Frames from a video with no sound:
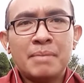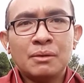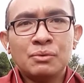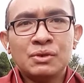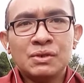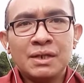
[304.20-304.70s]

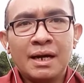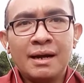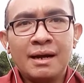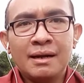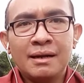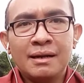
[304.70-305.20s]

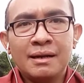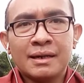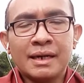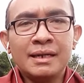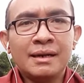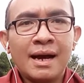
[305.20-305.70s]
manusia
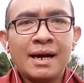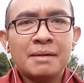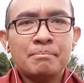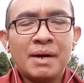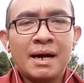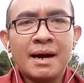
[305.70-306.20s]
kehilangan
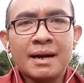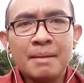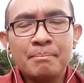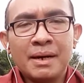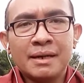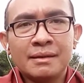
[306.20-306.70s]

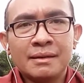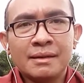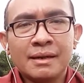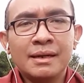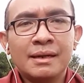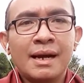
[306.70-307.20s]
pengharapan,
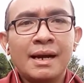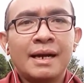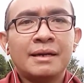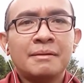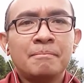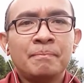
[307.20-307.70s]
kehilangan